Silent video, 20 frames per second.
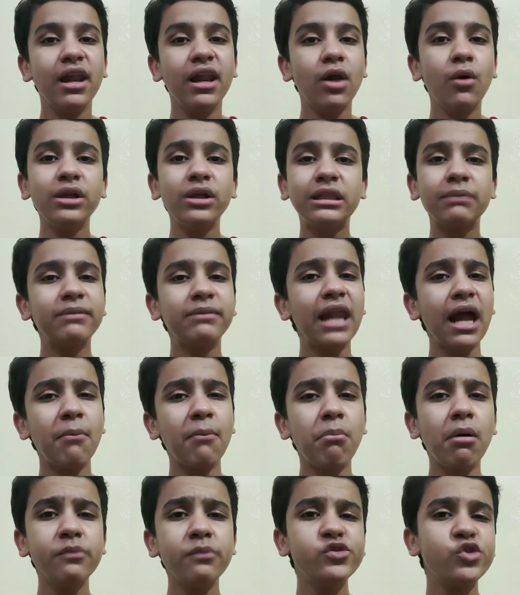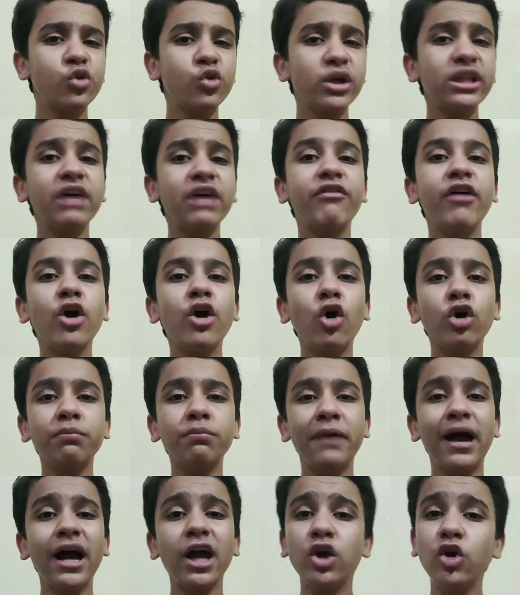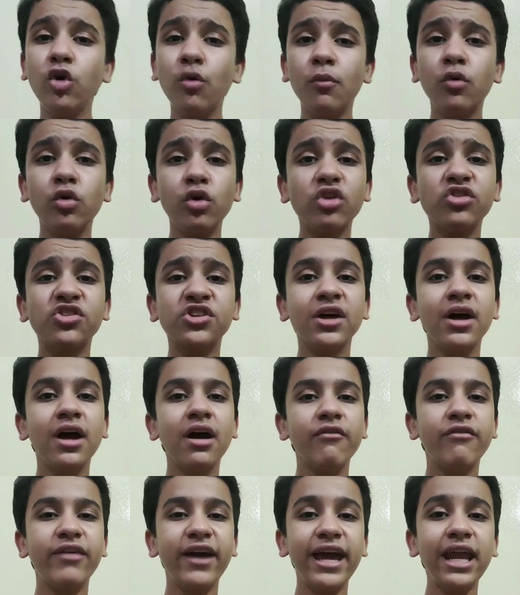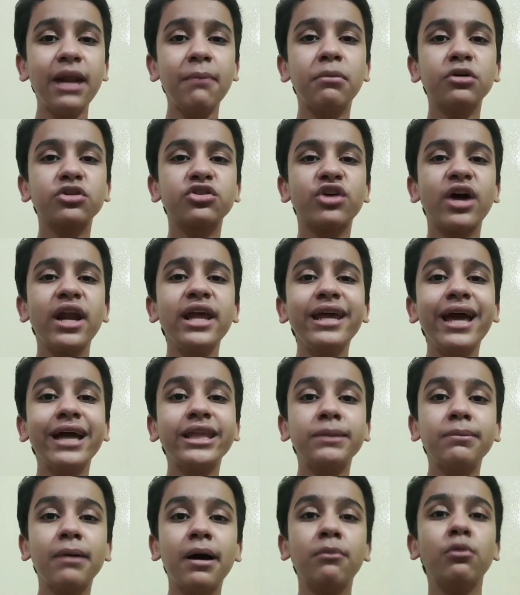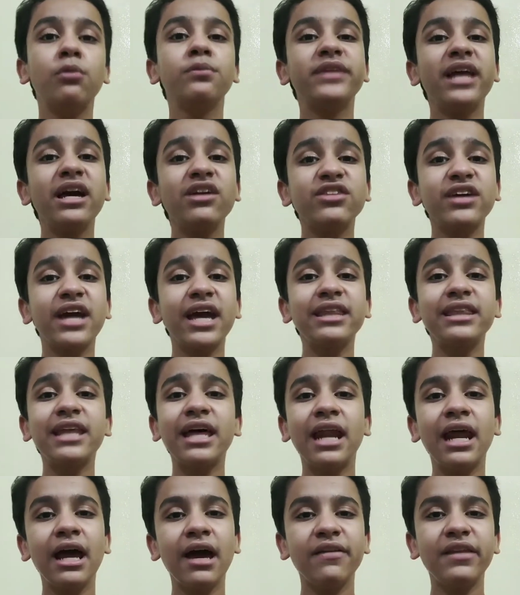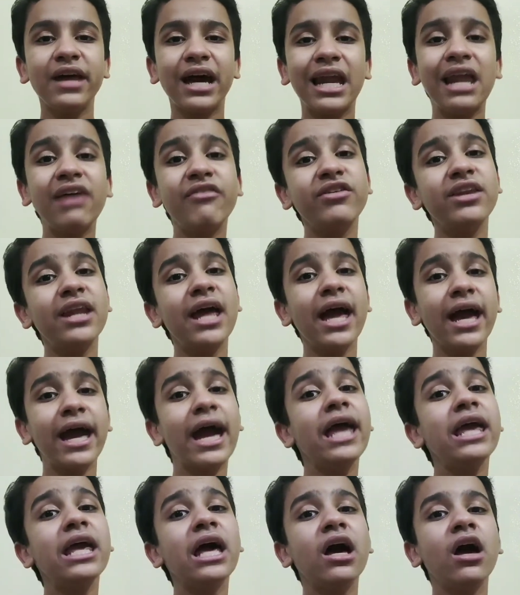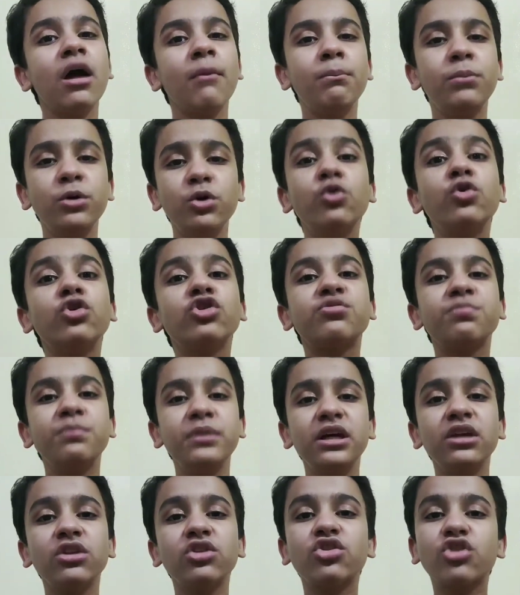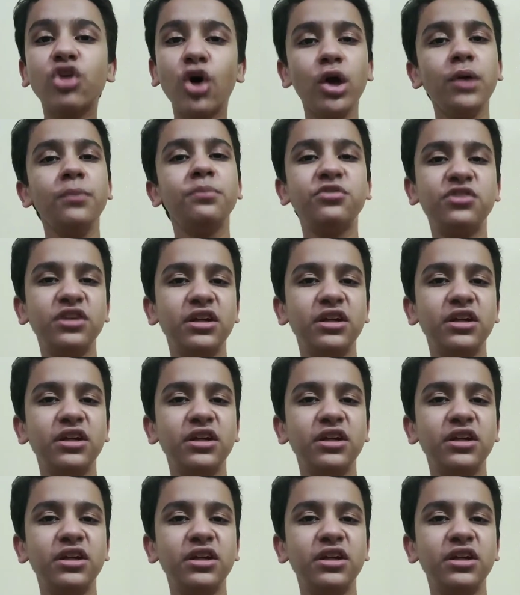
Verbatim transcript: لو انت بتلعب بابجي وكده فيقعد معاك يوم ونص فهنا البطاريه هتبقى ممتازه جدا ده خلاف النهايه جايه بيو اس بي تايب